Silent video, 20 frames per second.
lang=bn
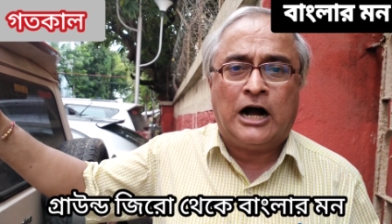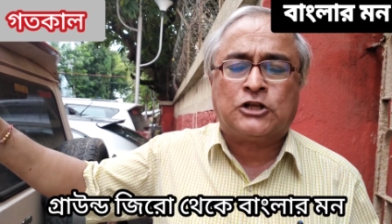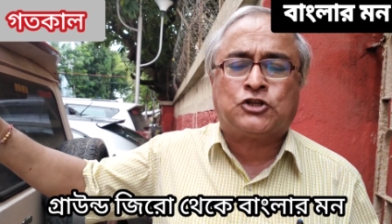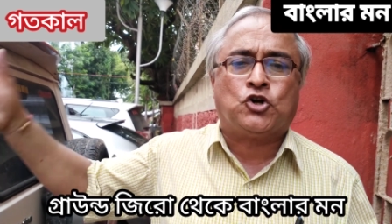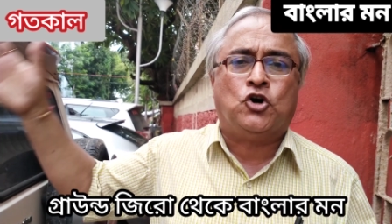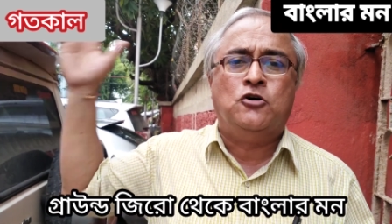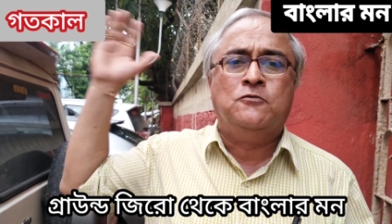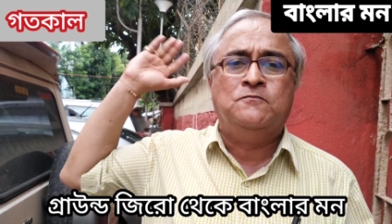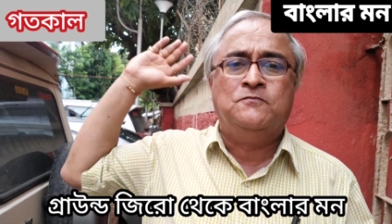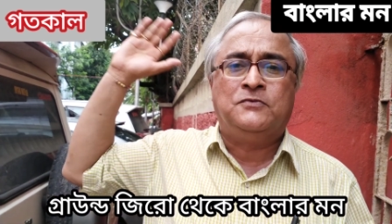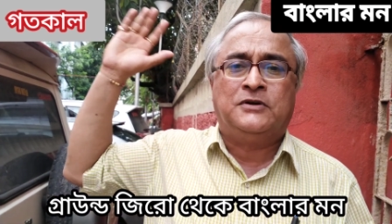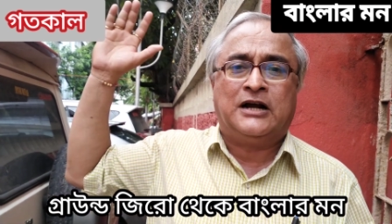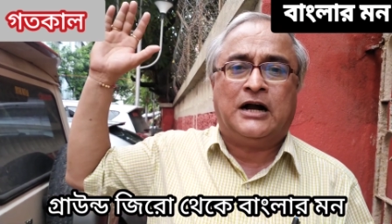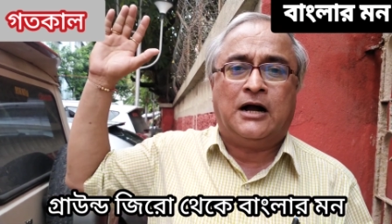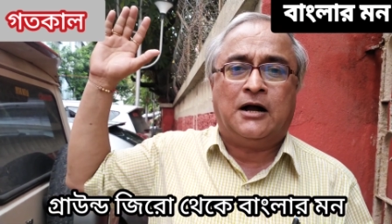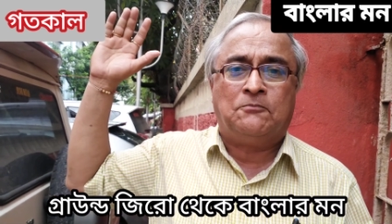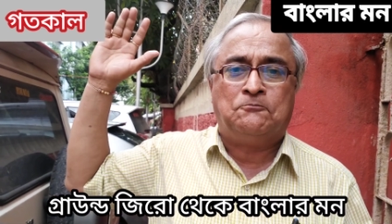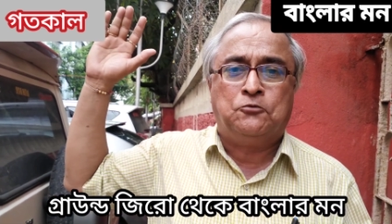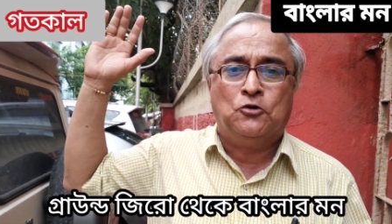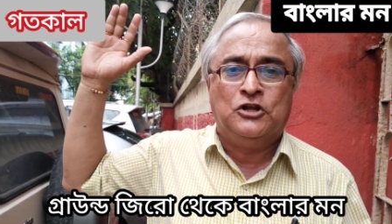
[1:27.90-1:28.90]

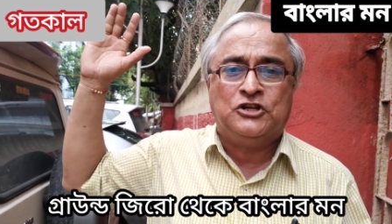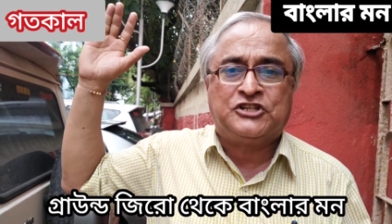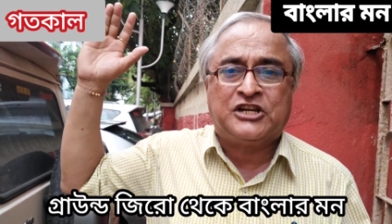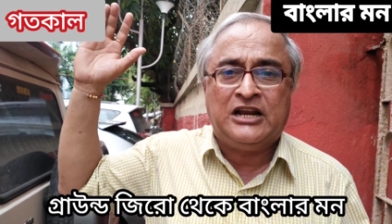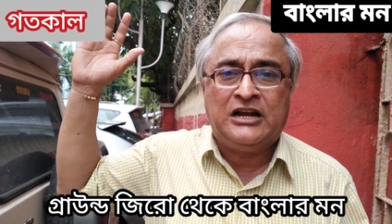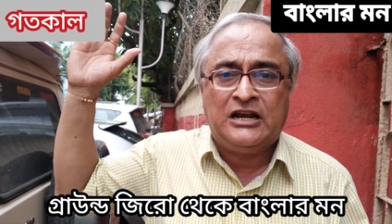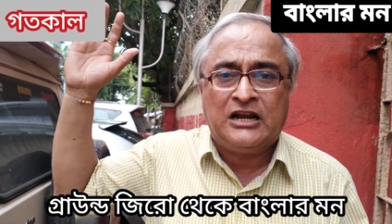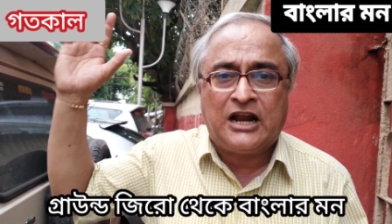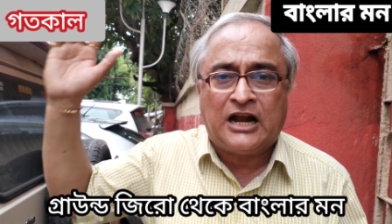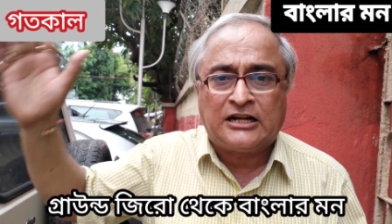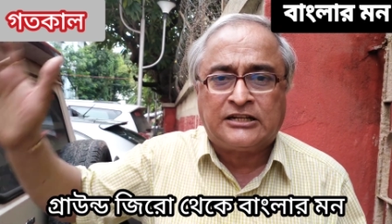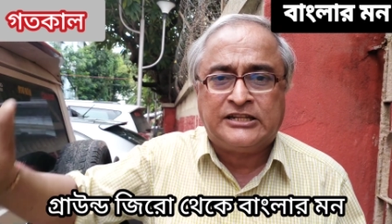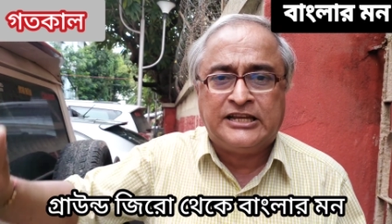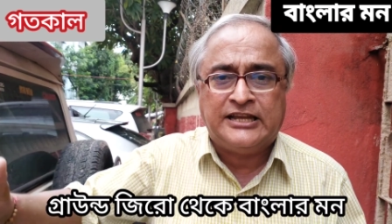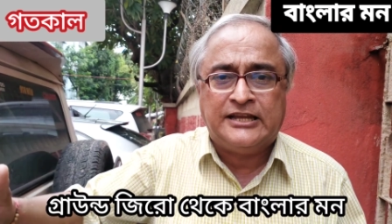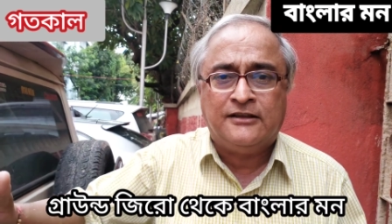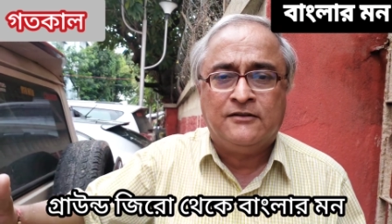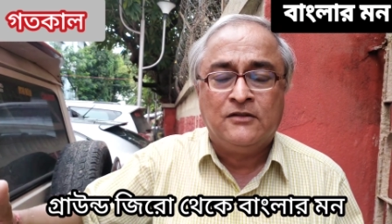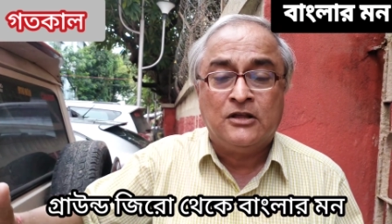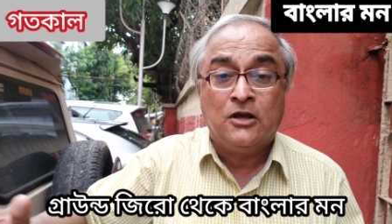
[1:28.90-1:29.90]
আচমকা পুলিশের
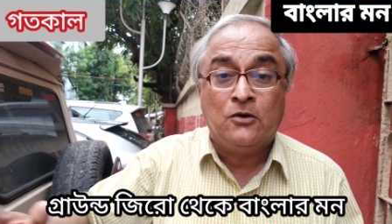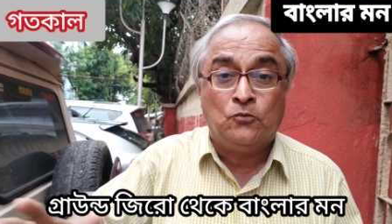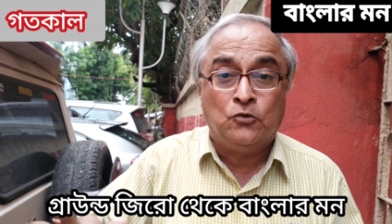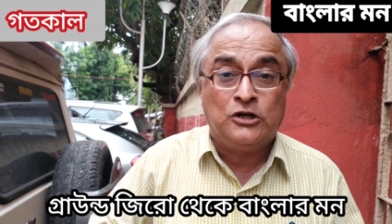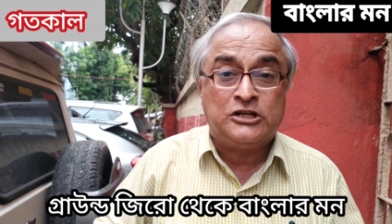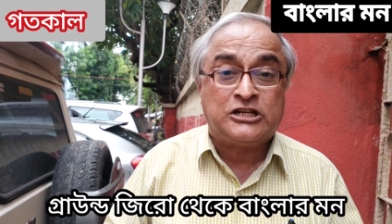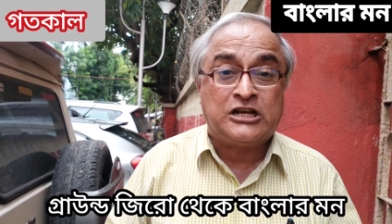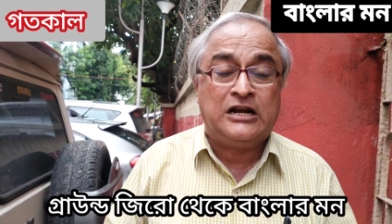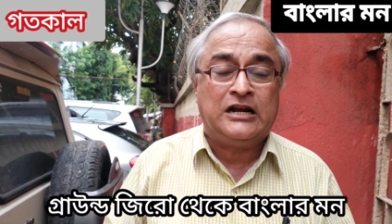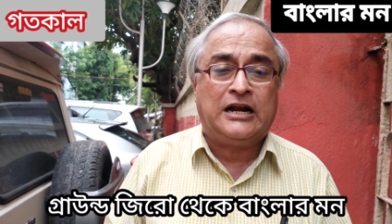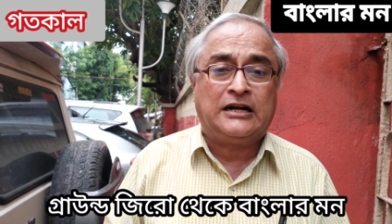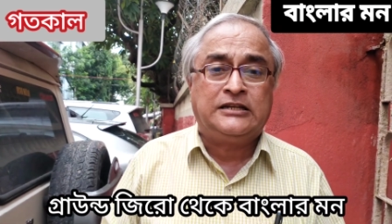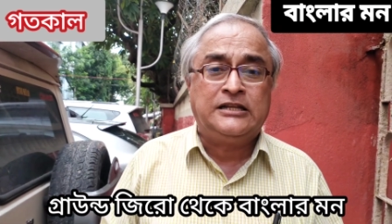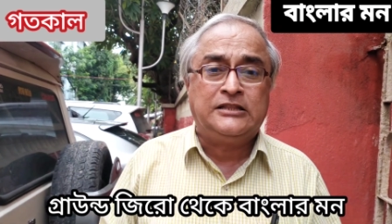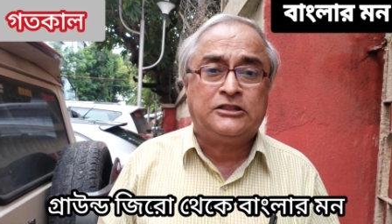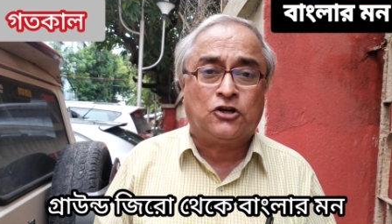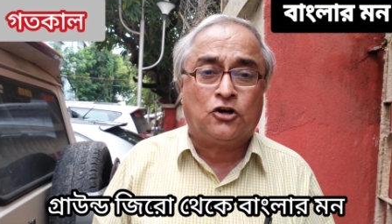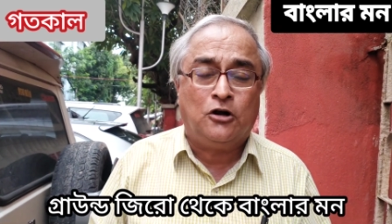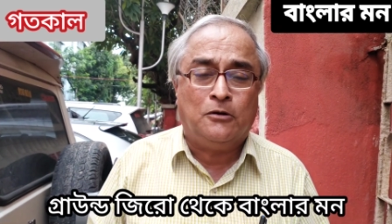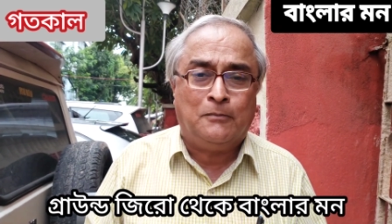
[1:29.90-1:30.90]
লাঠি পুলিশের লাঠি
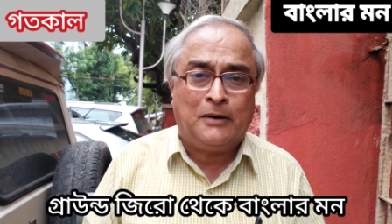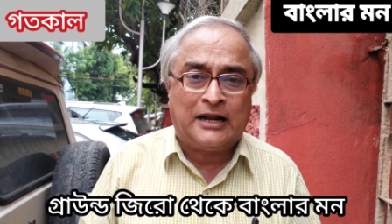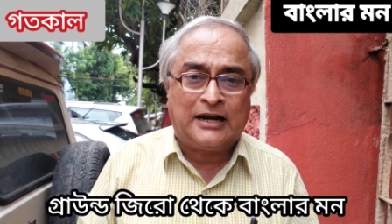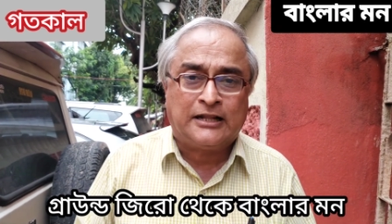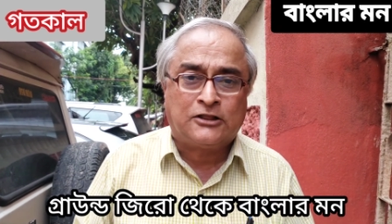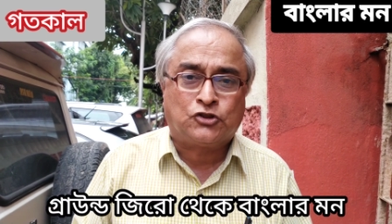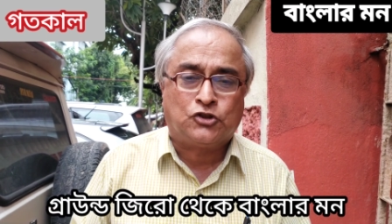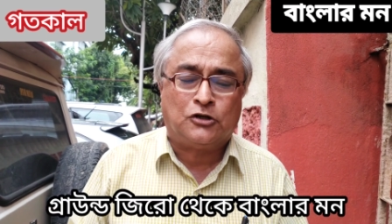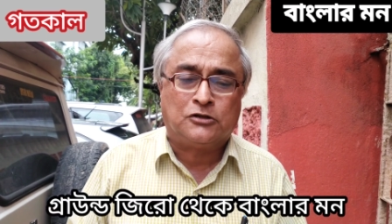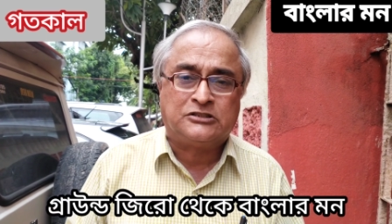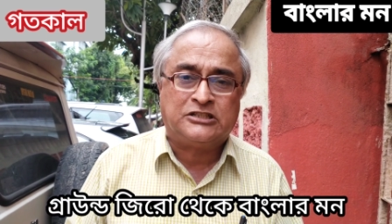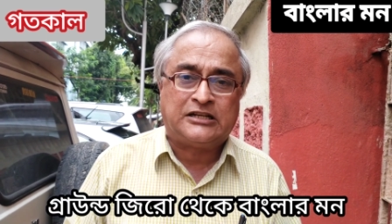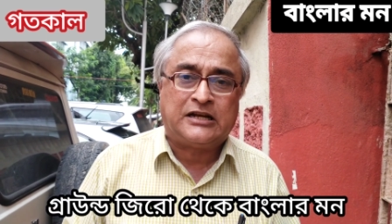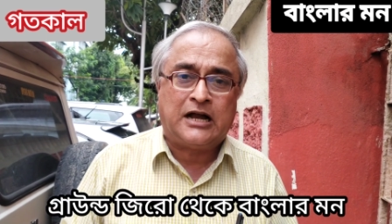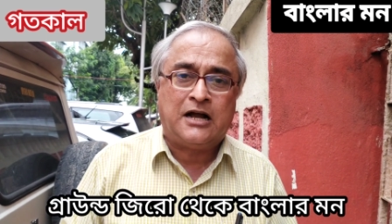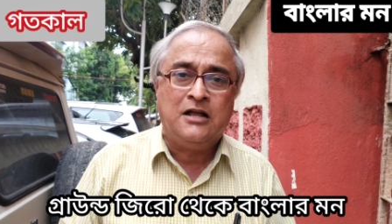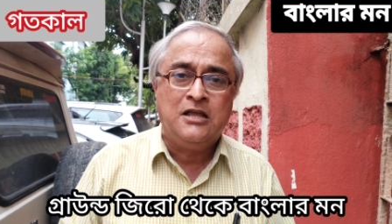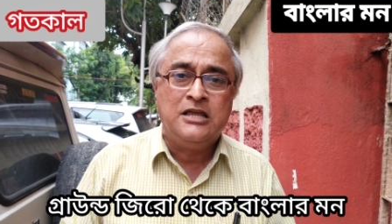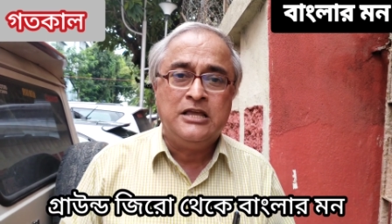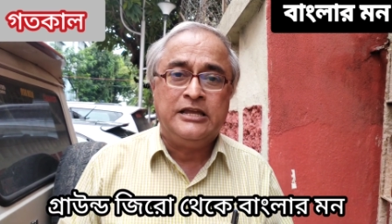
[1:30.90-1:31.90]
থেকে মারাত্মক যেটা